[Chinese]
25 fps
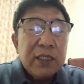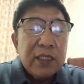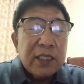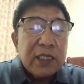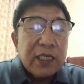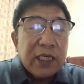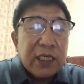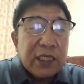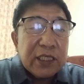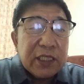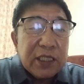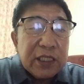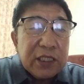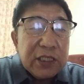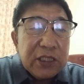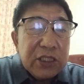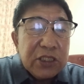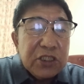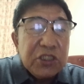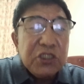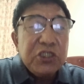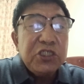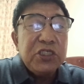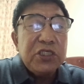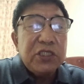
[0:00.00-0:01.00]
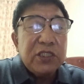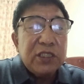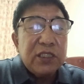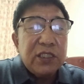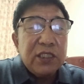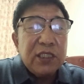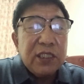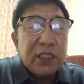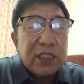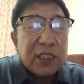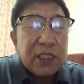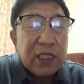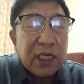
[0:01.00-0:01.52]
给人以启
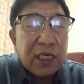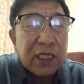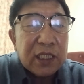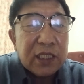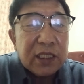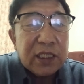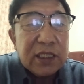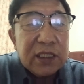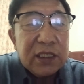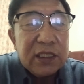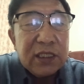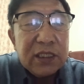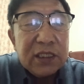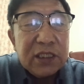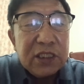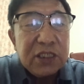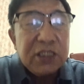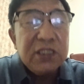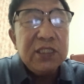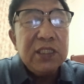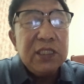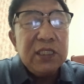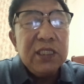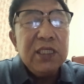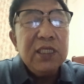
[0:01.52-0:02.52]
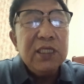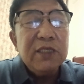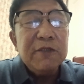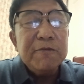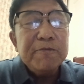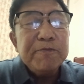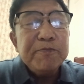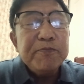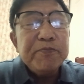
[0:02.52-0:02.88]
迪，给人以激励，